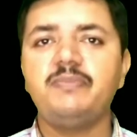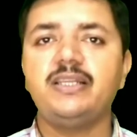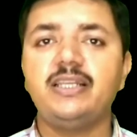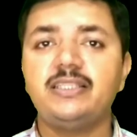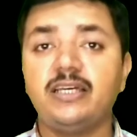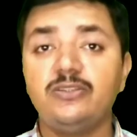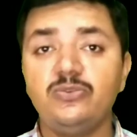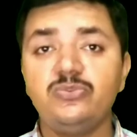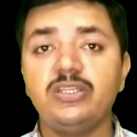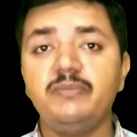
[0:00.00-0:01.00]
बना रहता है
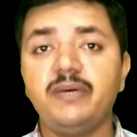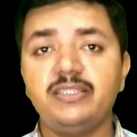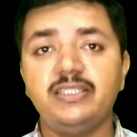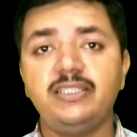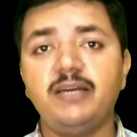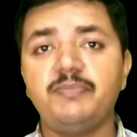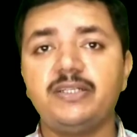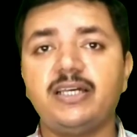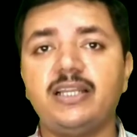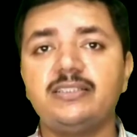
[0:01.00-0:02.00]
दूसरी बात यदि आप
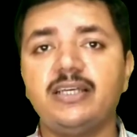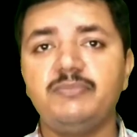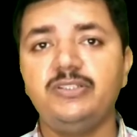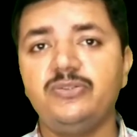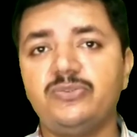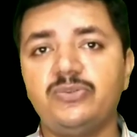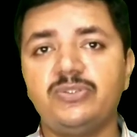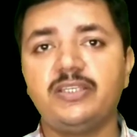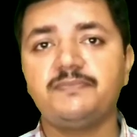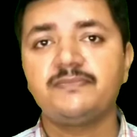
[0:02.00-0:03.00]
18 साल में नियुक्त
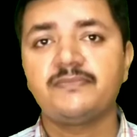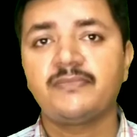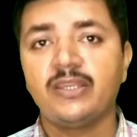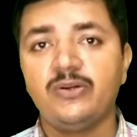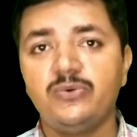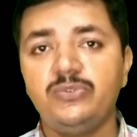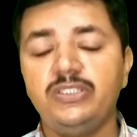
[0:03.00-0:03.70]
होते हैं